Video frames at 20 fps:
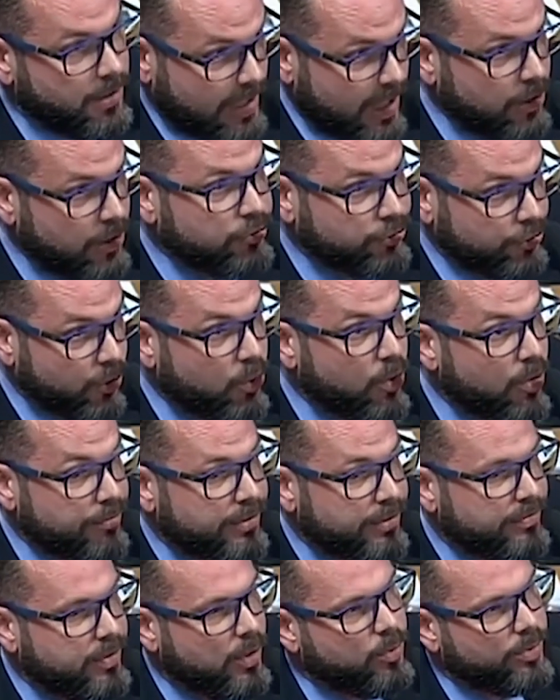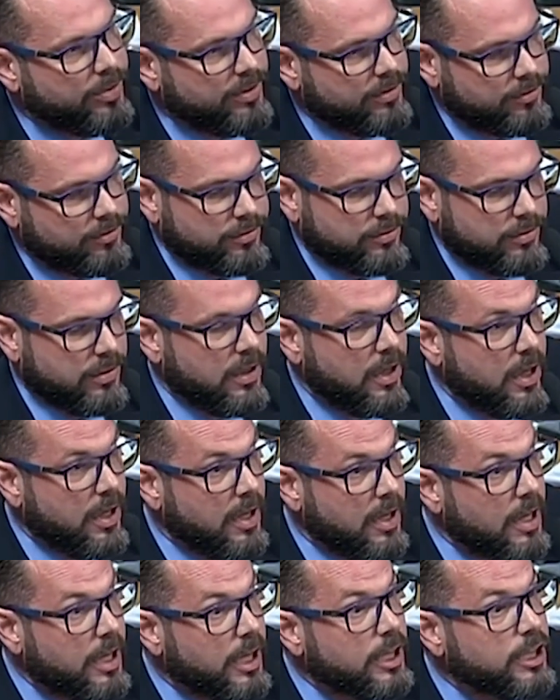Quero que o senhor conviva com isso.
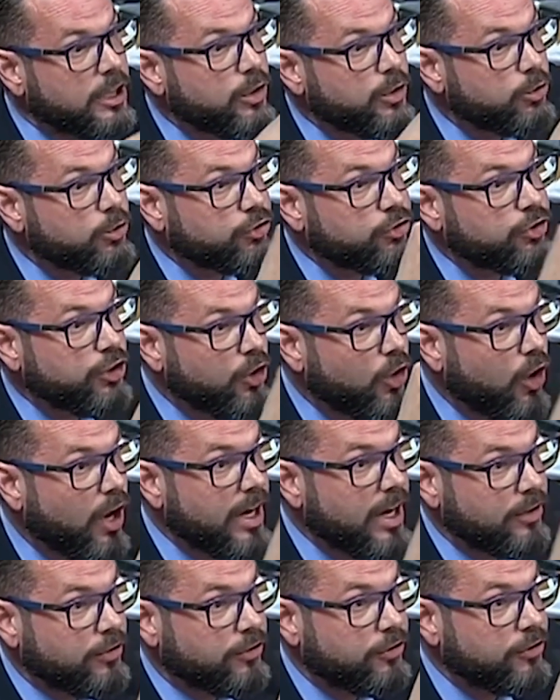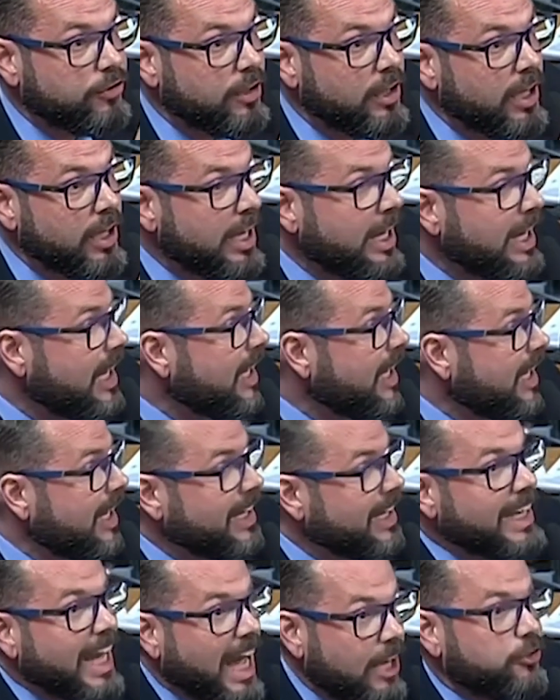Que os senhores,
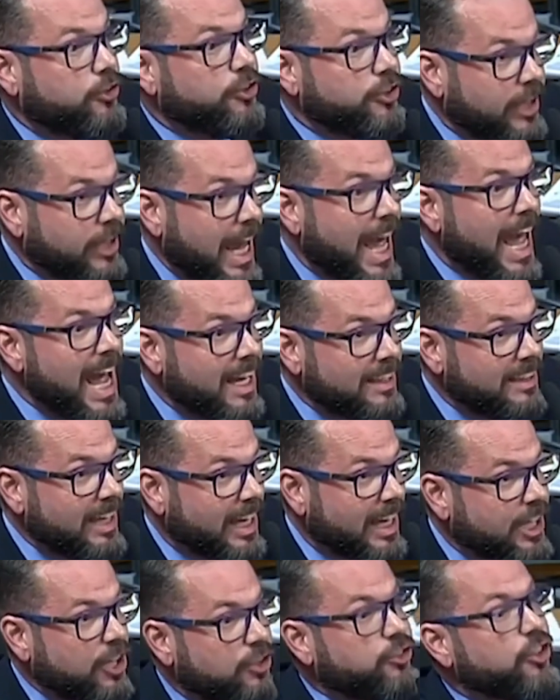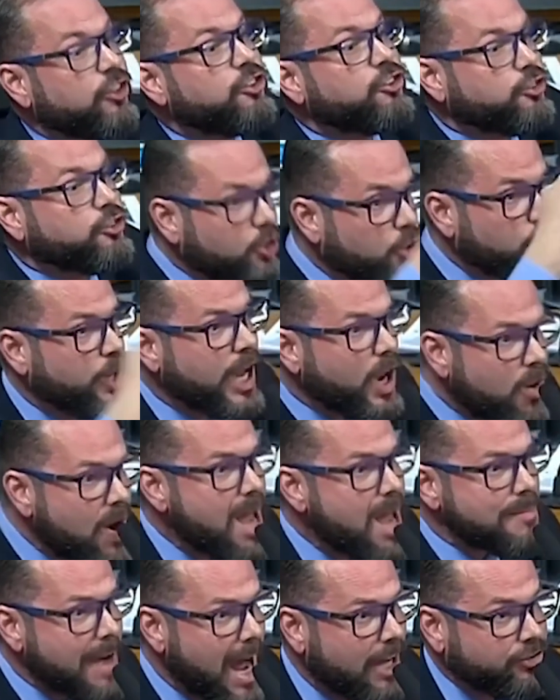que a esquerda, que destruiu
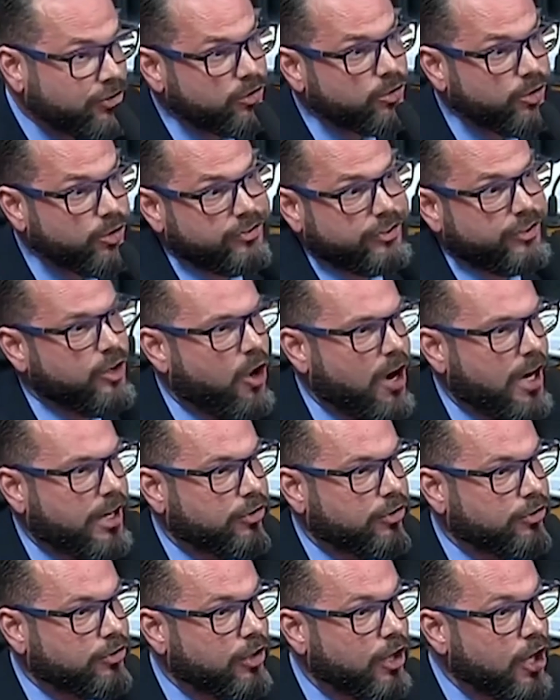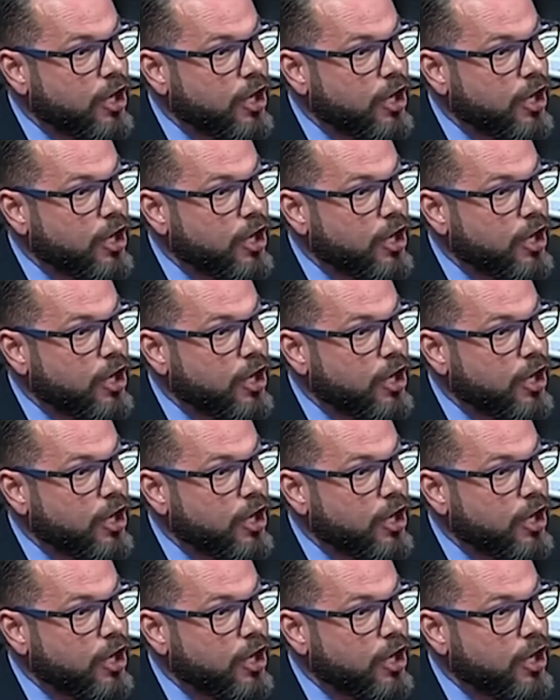a imagem dos senhores